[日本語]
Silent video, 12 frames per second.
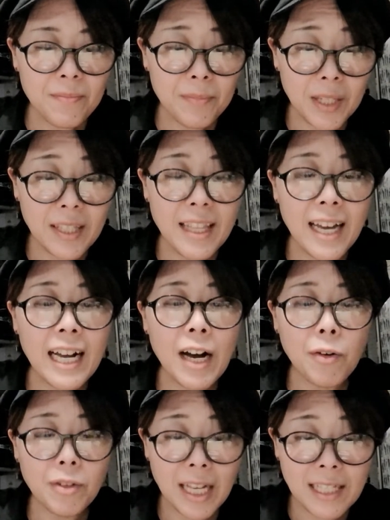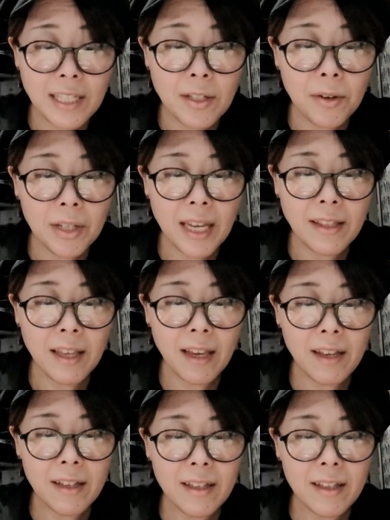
みんなが同じ条件で、